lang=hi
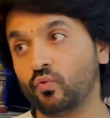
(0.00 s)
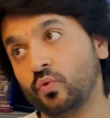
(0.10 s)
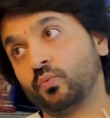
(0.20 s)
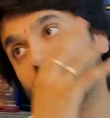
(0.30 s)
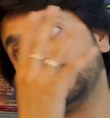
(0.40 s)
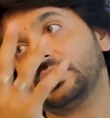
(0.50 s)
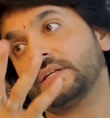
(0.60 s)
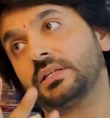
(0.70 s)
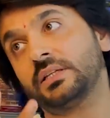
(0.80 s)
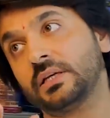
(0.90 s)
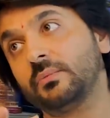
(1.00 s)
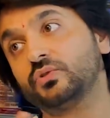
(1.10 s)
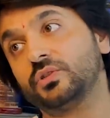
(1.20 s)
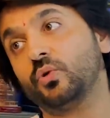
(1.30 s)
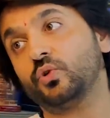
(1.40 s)
हैं तो वो मुझे ऐसा लगता था कि
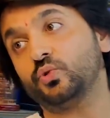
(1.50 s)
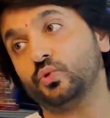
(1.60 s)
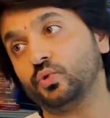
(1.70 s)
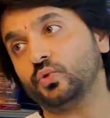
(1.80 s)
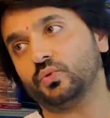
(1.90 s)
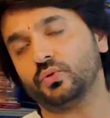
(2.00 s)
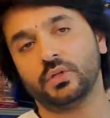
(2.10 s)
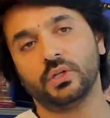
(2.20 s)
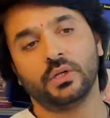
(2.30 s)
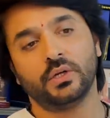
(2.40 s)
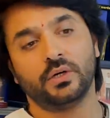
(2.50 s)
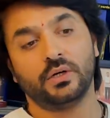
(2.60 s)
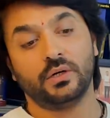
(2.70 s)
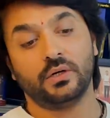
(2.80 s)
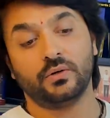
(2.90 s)
मैं उससे बहुत दूर हूँ
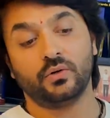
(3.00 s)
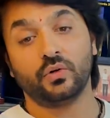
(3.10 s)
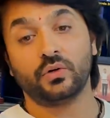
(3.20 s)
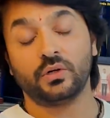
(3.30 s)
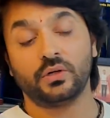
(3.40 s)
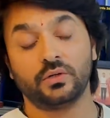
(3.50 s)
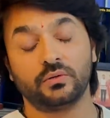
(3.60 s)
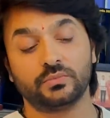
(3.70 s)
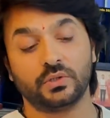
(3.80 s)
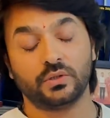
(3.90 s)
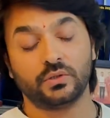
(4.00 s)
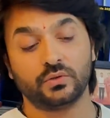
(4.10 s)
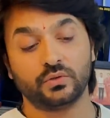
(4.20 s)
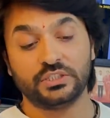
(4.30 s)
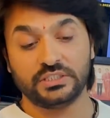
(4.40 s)

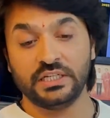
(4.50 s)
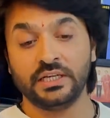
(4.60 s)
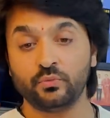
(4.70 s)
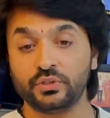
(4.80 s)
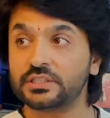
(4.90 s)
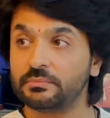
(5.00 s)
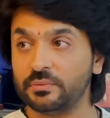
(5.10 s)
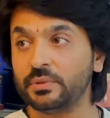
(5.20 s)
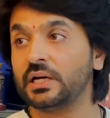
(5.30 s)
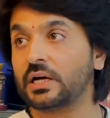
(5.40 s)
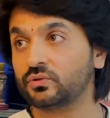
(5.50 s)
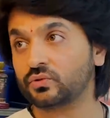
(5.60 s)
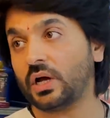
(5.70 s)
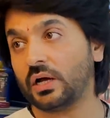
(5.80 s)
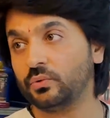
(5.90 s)
और इसीलिए मुझे समय भी लगा
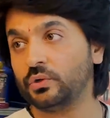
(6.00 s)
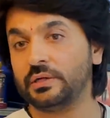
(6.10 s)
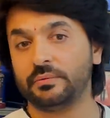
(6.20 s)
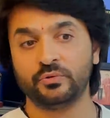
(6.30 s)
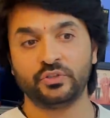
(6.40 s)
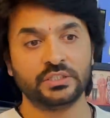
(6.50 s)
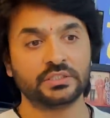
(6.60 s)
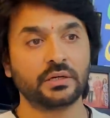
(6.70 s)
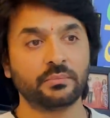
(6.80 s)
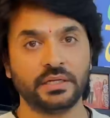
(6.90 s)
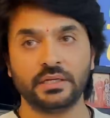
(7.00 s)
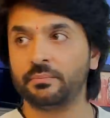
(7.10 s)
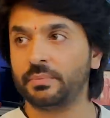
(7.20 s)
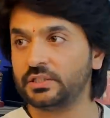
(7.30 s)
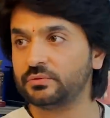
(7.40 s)
उसको हाँ बोलने में तीन चार
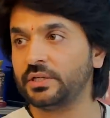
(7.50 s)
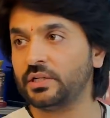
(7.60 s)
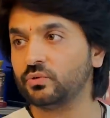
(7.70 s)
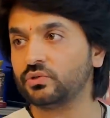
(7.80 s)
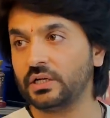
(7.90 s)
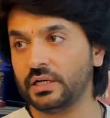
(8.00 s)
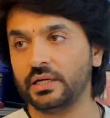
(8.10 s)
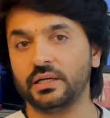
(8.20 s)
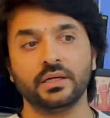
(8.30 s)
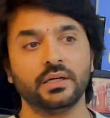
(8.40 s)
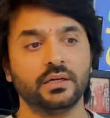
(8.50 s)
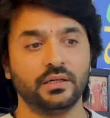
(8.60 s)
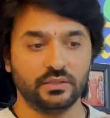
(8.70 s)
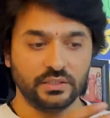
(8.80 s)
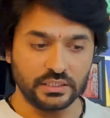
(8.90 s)
महीने पाँच महीने कुछ लगे
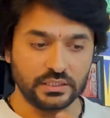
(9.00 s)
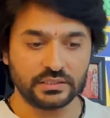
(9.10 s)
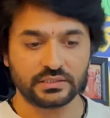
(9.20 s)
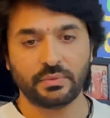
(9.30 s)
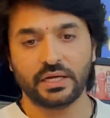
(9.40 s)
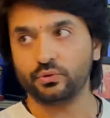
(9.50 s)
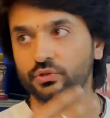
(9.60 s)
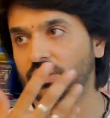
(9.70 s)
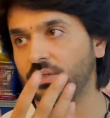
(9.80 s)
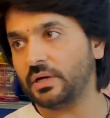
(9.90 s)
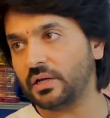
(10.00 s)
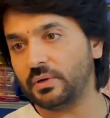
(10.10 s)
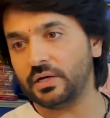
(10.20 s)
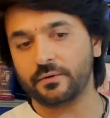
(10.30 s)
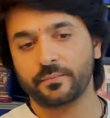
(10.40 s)
निखिल जी से बात होती रही
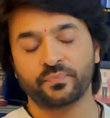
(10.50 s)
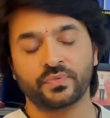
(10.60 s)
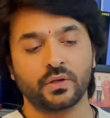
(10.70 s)
बार बार